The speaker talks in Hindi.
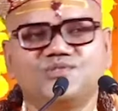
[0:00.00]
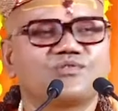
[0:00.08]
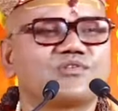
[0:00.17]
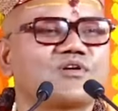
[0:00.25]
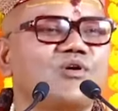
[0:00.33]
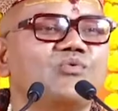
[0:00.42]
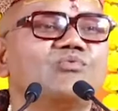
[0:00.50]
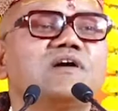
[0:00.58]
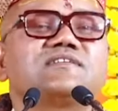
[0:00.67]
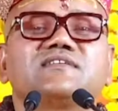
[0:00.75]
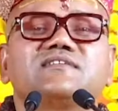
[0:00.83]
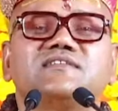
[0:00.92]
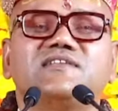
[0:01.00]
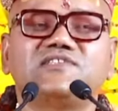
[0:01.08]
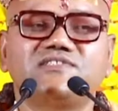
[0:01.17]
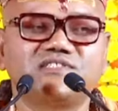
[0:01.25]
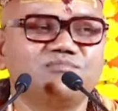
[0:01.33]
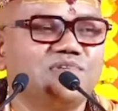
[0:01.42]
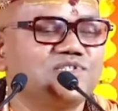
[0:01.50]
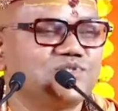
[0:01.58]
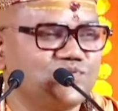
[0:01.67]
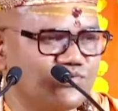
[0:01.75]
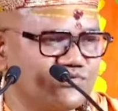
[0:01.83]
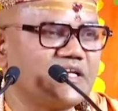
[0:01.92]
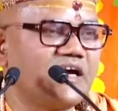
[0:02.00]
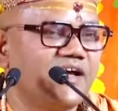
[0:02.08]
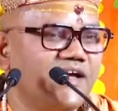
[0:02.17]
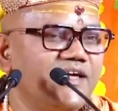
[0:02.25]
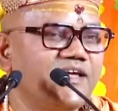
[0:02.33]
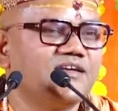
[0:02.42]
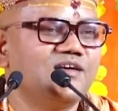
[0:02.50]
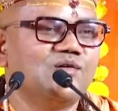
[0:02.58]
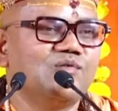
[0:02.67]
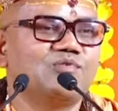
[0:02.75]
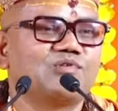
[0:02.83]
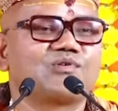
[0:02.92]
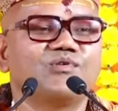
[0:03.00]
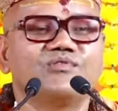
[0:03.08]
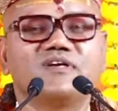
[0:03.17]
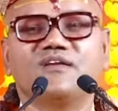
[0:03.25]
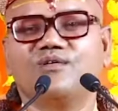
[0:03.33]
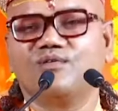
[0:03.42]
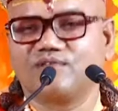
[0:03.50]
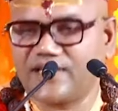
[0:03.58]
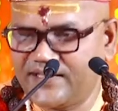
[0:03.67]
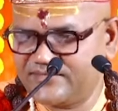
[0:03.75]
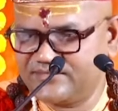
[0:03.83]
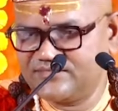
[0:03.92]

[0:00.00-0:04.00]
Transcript: जो कौवा सदृश इसमें श्रोता हैं वो कोयल होंगे